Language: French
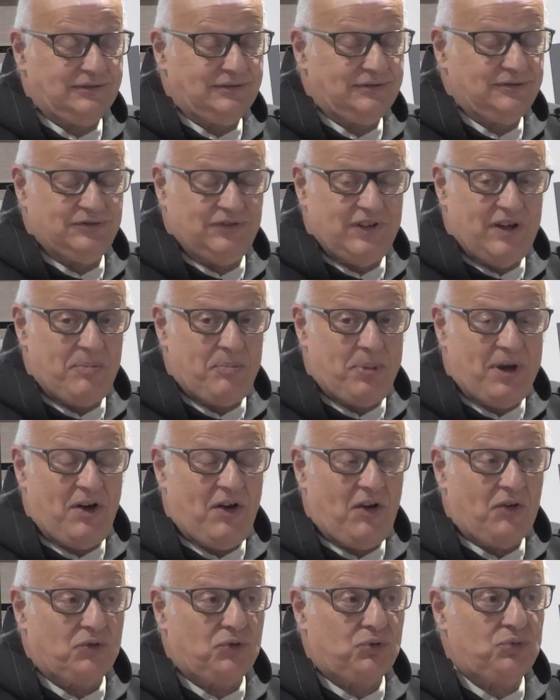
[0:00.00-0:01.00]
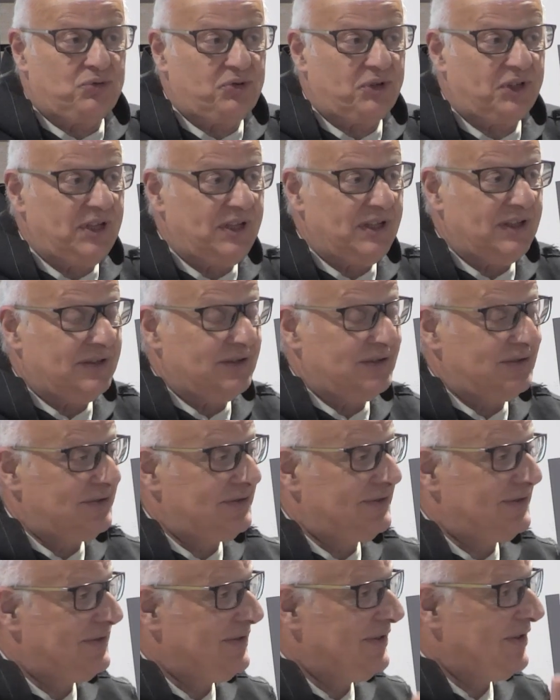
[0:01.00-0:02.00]
va pas en souffrir
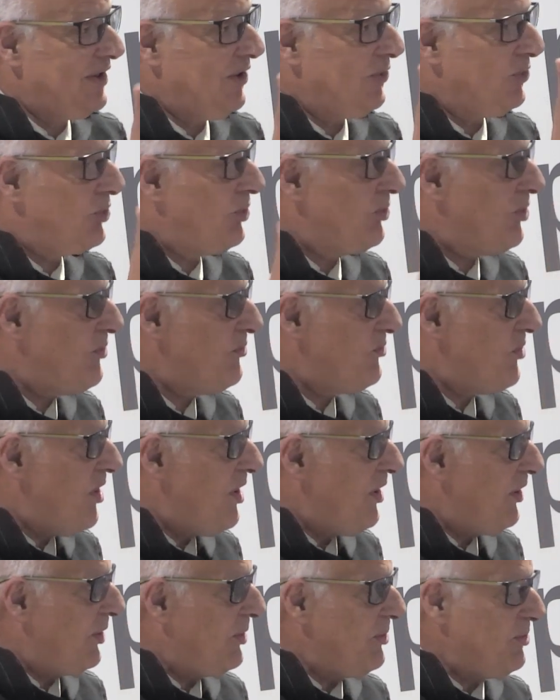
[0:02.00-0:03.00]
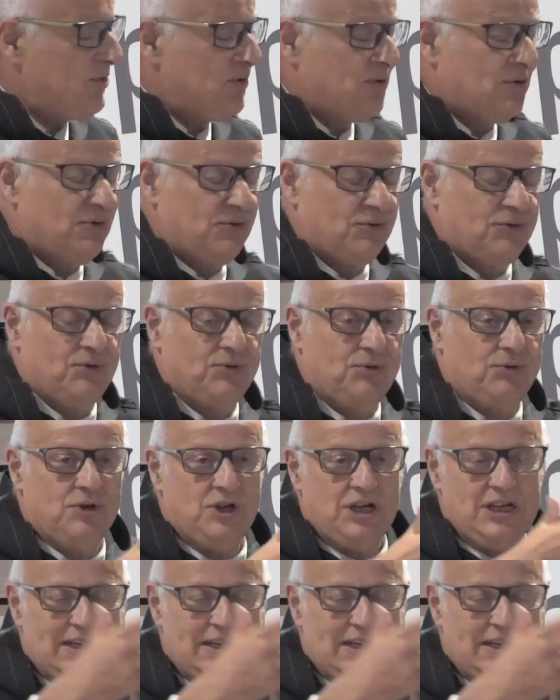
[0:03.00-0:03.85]
quand on le voit en réunion de,